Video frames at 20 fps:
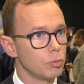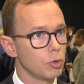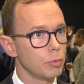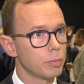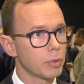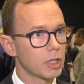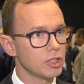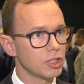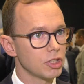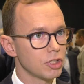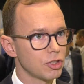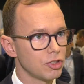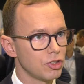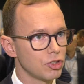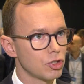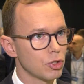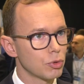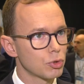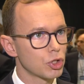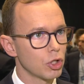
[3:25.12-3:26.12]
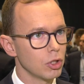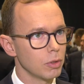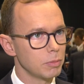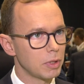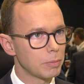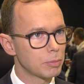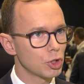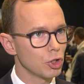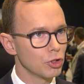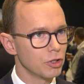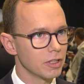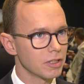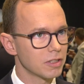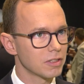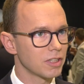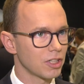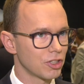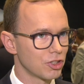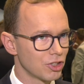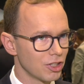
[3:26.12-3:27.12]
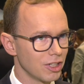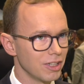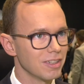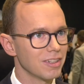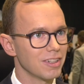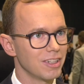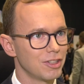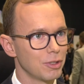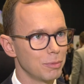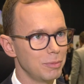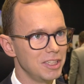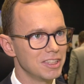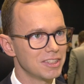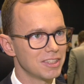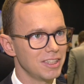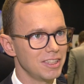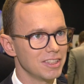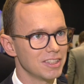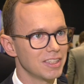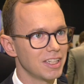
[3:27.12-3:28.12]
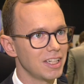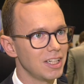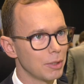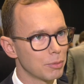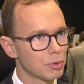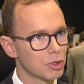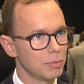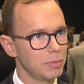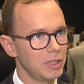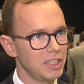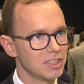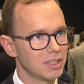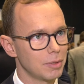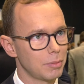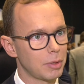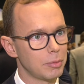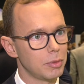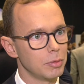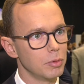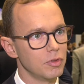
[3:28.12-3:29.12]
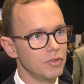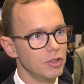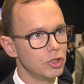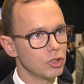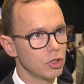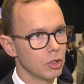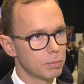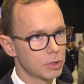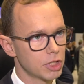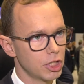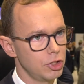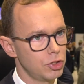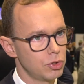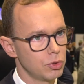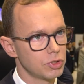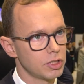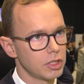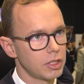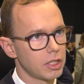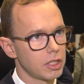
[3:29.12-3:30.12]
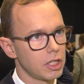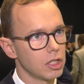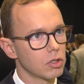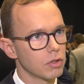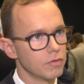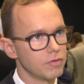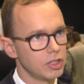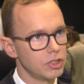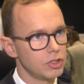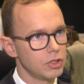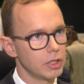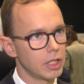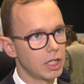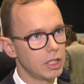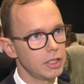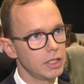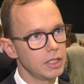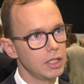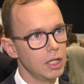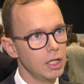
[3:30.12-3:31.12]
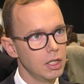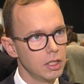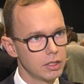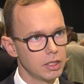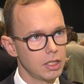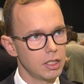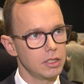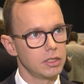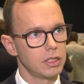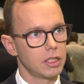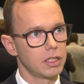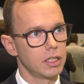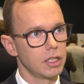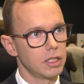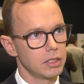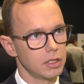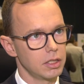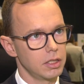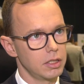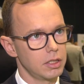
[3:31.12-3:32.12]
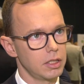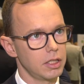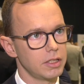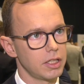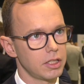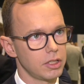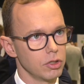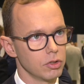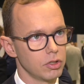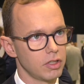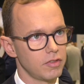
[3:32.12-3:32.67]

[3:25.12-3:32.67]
mój pradziadek zjeżdżał szolą na przodek, tak Także to miejsce jest najlepszym miejscem, aby mówić o przejściu z energii konwencjonalnej na energię, e, energię